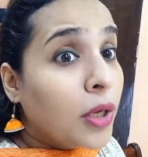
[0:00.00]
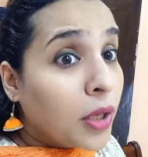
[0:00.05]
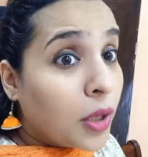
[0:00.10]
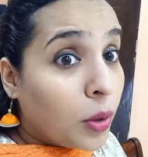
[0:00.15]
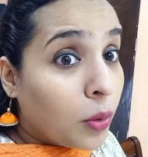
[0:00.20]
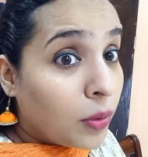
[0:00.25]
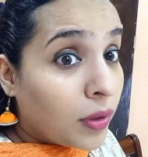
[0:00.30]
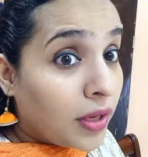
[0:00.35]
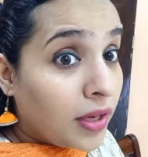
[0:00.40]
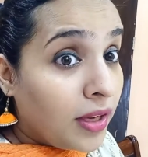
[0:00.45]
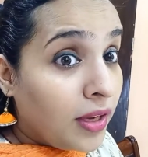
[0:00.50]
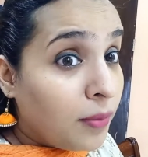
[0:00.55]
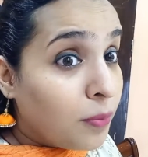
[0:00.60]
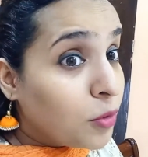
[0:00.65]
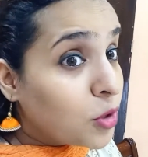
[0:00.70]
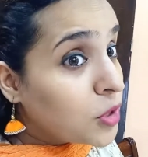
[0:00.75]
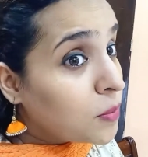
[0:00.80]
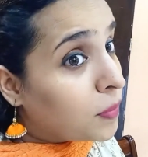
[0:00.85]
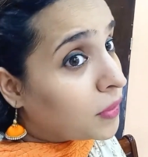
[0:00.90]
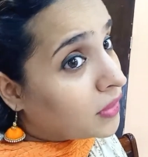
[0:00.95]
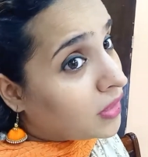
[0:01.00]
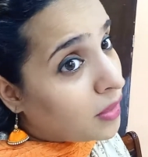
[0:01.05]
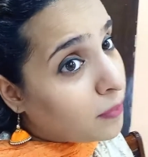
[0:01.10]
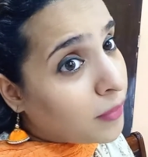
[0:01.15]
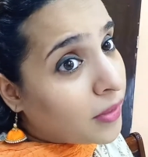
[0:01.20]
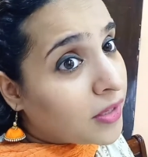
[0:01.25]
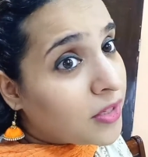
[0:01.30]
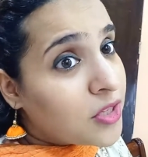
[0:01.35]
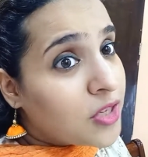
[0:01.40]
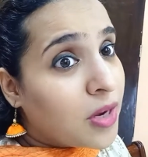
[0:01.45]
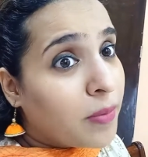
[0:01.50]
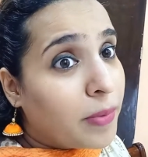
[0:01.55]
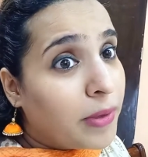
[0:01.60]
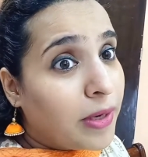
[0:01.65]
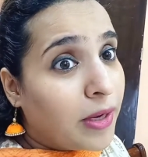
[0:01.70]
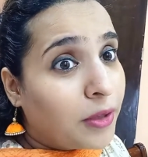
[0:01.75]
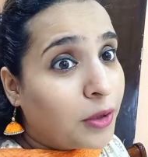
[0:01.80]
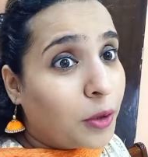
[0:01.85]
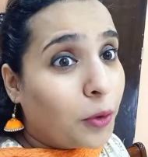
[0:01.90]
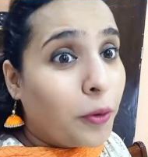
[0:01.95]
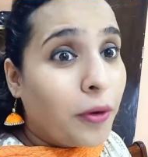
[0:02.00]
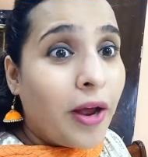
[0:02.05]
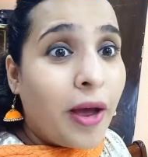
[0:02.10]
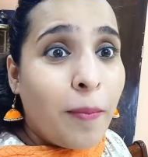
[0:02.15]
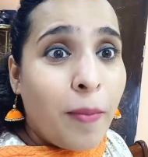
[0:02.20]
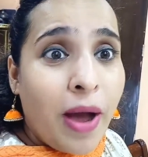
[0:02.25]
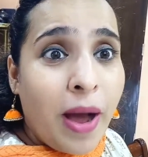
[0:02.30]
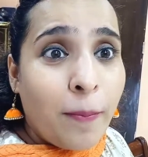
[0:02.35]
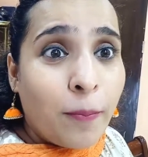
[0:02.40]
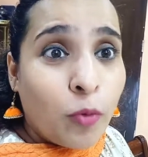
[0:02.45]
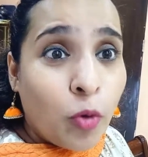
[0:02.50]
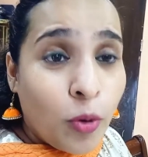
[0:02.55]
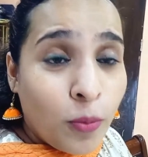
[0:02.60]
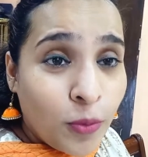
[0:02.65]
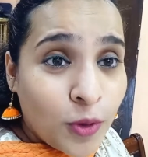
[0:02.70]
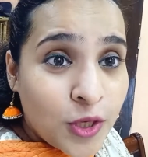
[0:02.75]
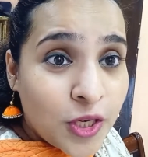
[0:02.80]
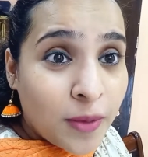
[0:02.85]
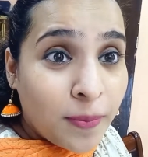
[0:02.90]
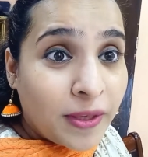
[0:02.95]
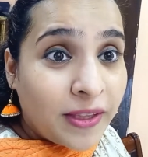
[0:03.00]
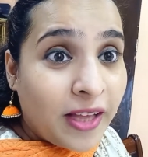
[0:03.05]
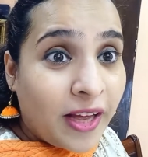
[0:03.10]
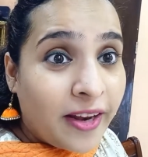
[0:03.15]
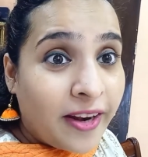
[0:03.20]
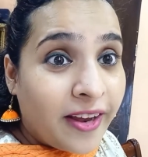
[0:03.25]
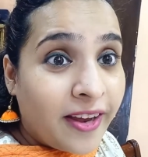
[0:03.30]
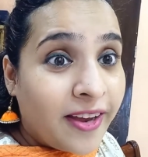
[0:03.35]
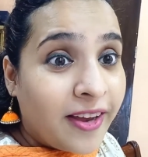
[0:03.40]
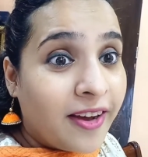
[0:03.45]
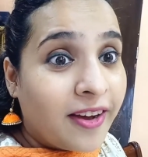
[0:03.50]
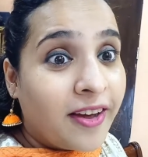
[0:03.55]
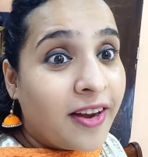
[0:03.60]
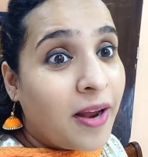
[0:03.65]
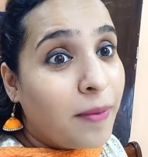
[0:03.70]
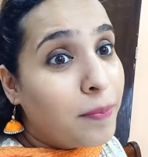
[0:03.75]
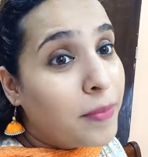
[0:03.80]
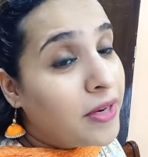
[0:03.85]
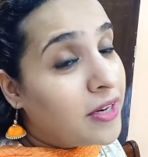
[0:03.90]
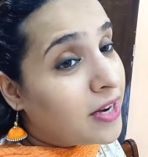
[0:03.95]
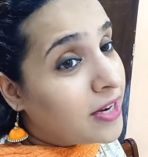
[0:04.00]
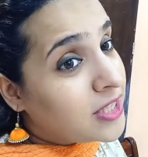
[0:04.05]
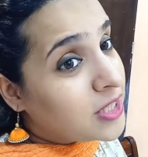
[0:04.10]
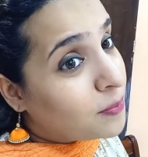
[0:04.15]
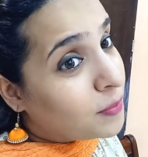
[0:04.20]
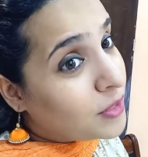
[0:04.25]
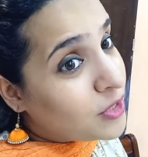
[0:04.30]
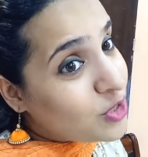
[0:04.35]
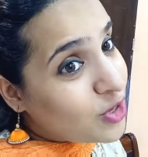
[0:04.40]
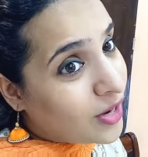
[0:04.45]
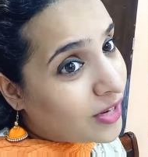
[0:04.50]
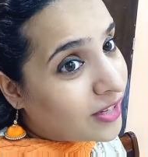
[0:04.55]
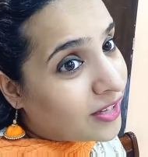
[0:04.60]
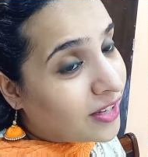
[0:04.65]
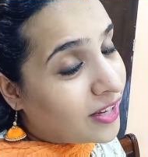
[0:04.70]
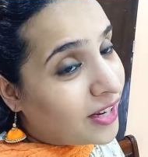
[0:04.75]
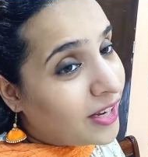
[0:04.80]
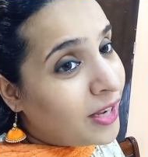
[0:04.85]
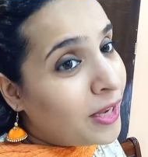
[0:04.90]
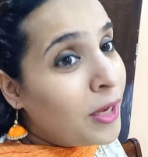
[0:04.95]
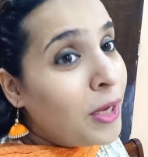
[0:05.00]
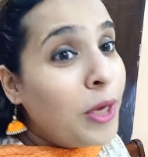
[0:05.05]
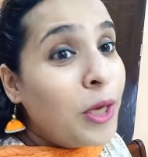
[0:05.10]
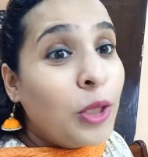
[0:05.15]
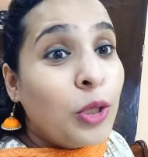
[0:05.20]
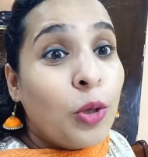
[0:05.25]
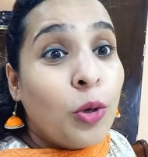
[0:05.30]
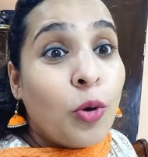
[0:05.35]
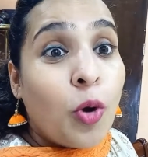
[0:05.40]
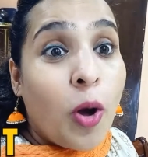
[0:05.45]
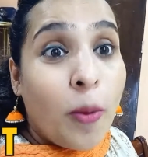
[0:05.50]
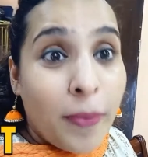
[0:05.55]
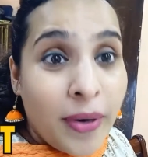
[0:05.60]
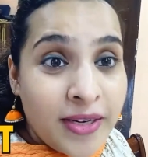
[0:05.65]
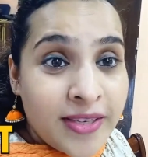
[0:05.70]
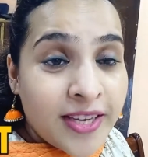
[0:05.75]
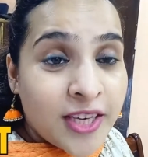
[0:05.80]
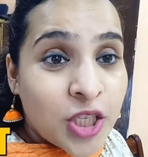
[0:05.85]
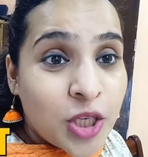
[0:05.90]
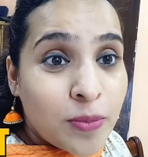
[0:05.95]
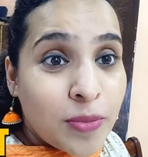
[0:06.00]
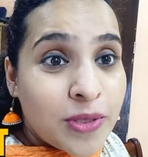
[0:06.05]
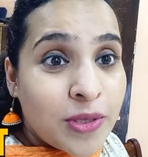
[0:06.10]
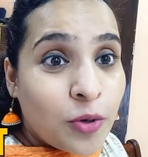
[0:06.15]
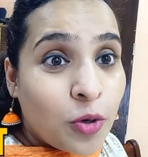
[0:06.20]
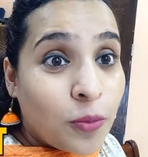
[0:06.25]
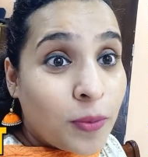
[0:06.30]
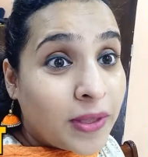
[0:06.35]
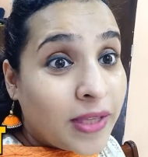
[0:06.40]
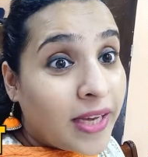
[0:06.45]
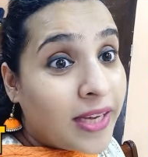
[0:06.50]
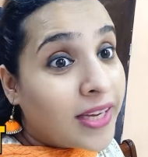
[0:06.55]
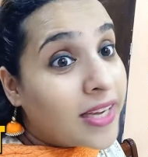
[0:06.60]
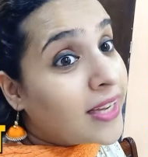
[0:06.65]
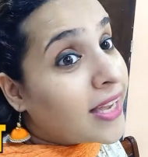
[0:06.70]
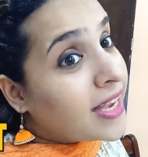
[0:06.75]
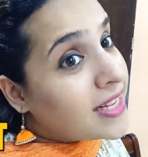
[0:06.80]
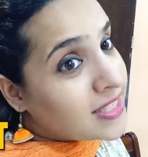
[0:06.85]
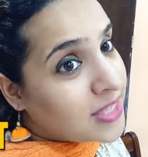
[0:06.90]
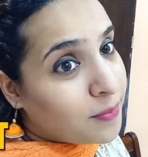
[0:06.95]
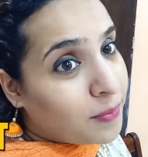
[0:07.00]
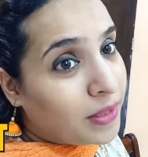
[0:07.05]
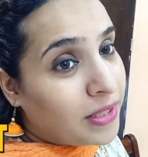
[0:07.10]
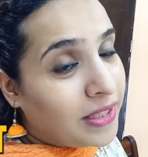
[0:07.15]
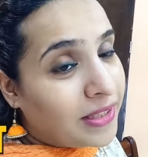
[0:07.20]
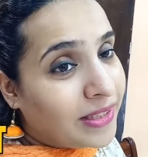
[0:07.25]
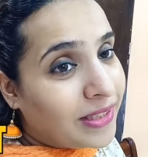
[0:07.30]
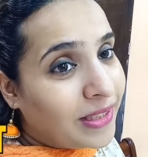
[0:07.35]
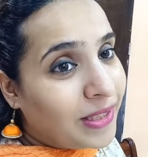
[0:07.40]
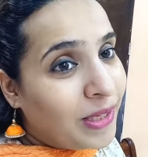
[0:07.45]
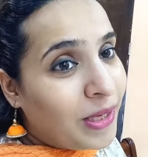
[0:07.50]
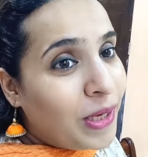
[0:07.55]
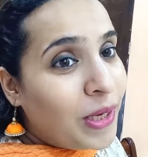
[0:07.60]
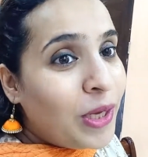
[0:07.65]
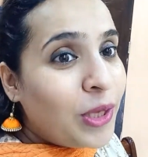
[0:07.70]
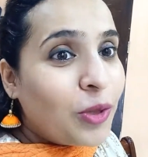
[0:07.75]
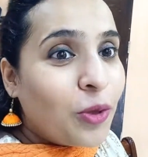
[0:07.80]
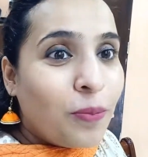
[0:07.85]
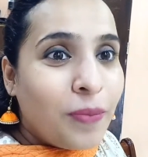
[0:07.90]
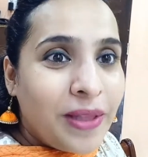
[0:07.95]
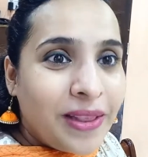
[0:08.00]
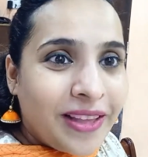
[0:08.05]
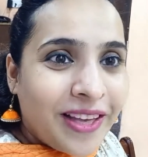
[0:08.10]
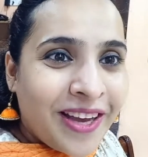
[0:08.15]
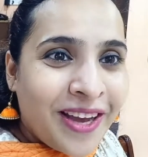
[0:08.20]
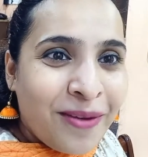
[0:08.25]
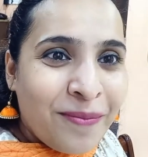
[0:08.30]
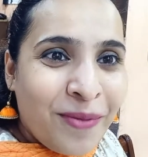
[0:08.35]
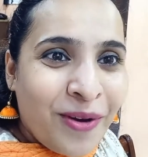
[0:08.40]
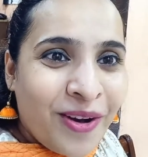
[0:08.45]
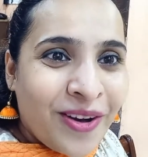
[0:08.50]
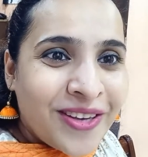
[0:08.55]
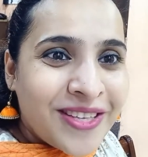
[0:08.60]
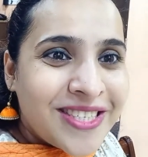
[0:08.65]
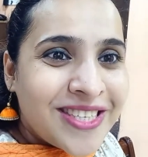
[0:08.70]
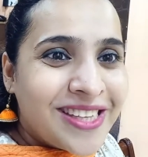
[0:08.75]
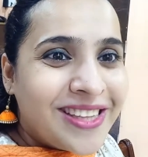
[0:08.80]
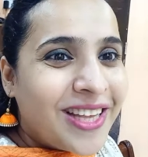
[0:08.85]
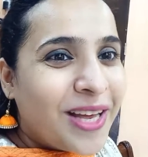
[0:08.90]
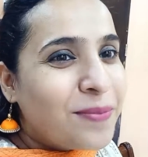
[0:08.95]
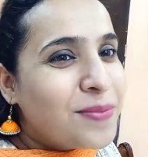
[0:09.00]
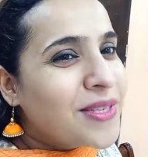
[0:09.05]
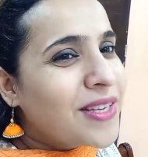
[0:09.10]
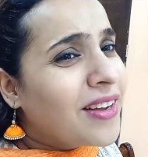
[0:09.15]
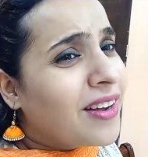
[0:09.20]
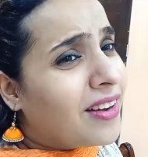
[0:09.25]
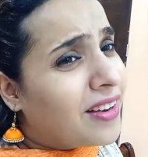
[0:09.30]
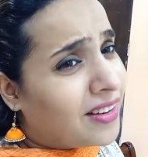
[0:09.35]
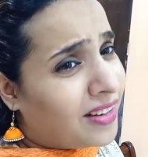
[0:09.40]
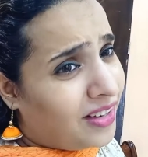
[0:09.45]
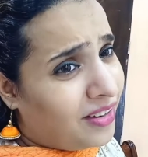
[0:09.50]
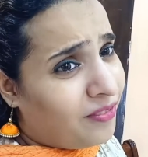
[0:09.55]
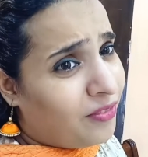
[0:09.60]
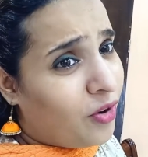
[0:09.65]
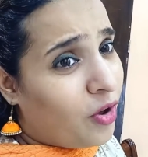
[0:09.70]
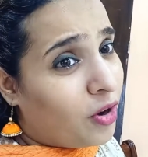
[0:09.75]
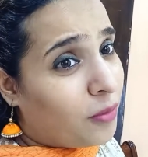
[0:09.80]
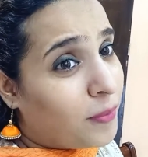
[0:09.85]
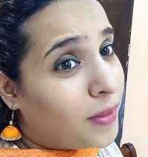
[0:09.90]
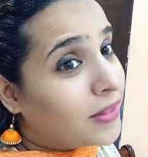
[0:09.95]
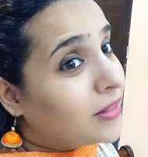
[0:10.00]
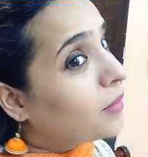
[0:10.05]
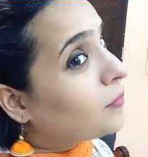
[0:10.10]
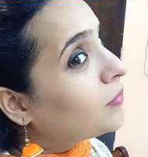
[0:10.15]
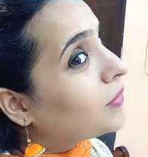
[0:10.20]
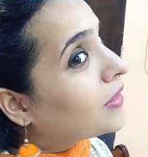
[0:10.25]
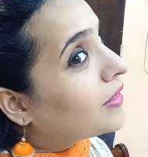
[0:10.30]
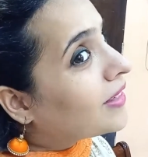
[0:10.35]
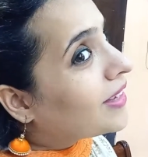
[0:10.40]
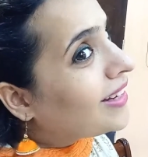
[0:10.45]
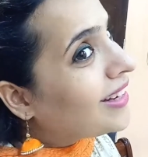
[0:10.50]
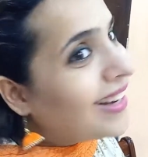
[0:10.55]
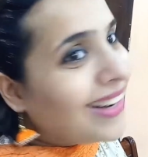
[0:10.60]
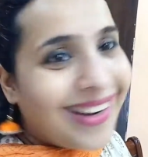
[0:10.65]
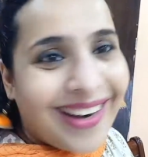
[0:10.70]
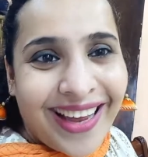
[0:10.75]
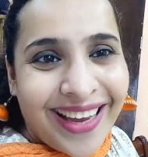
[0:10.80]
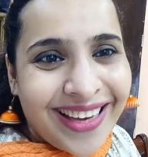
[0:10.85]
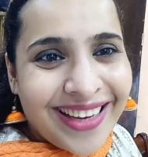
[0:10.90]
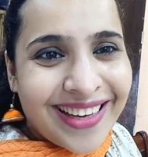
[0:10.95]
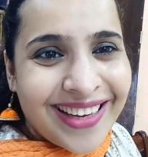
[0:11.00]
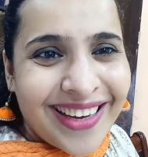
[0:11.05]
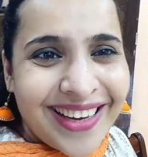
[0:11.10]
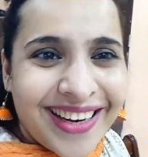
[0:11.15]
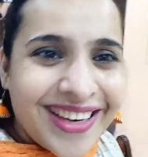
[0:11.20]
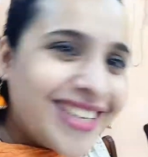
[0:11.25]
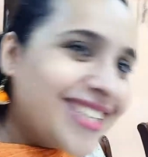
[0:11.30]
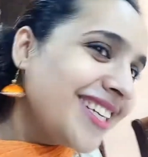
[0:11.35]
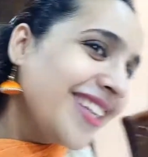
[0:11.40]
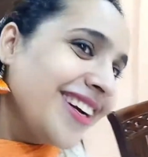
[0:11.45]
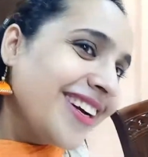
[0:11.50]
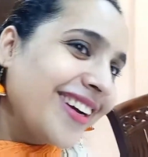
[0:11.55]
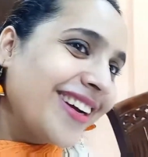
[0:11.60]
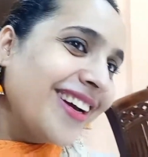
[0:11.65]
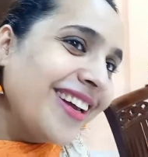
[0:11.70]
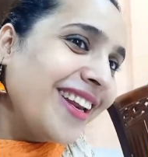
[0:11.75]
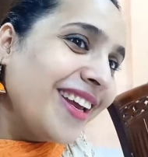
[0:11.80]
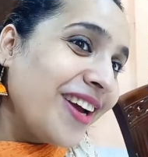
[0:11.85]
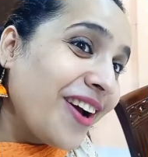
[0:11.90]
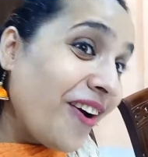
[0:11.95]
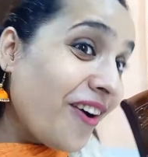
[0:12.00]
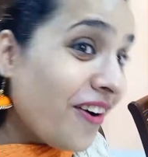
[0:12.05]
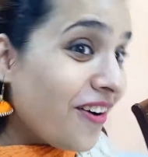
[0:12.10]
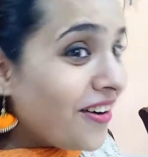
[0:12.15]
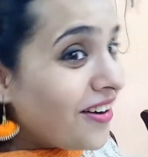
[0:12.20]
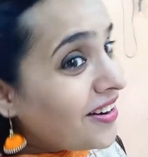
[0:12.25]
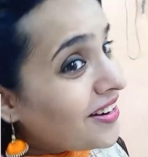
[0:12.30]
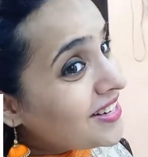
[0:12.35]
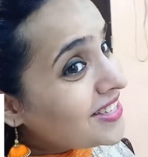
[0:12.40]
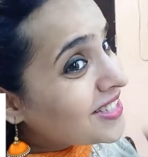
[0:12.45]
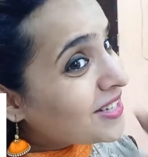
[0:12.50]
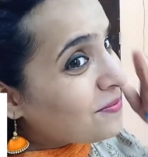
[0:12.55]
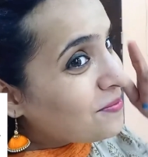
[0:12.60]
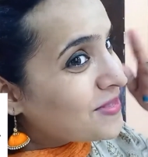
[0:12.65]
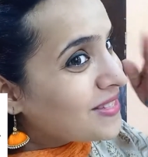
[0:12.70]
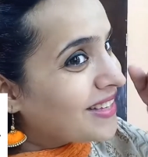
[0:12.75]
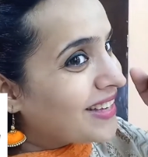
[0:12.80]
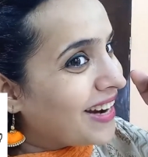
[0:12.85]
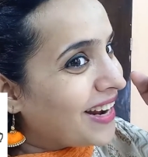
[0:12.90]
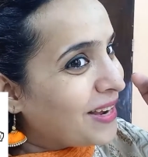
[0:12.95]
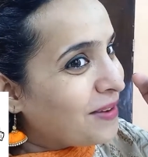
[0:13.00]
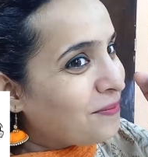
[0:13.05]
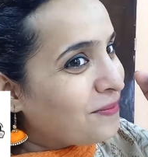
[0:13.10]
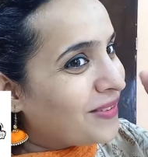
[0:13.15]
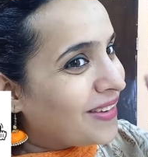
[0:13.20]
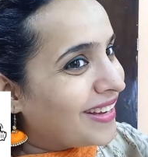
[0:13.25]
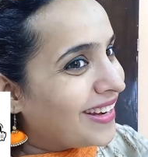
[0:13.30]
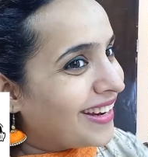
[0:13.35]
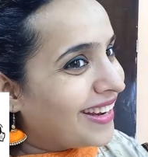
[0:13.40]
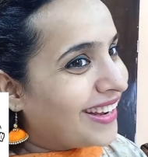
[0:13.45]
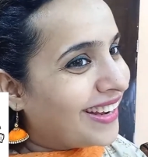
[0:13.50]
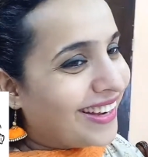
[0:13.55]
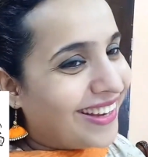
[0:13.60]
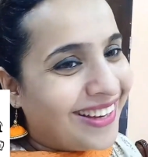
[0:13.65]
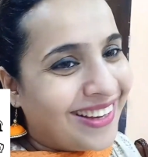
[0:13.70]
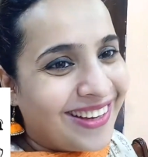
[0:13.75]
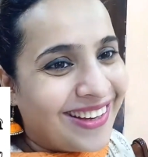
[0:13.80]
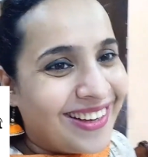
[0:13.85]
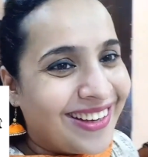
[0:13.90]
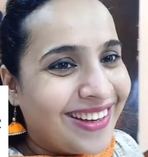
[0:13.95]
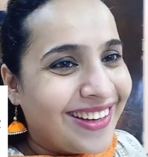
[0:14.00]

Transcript: क्योंकि मुझे पता है मैं अच्छा बनाती हूँ और अब आपको मुझे बताना है अगर आप मेरी रेसिपी ट्राई करें तो कमेंट सेक्शन में ज़रूर बताएं कि कैसी बनी थी तो मिलते हैं बहुत जल्द आपसे अगले ब्लॉग में तब तक के लिए लाइक करें शेयर करें और सब्सक्राइब करें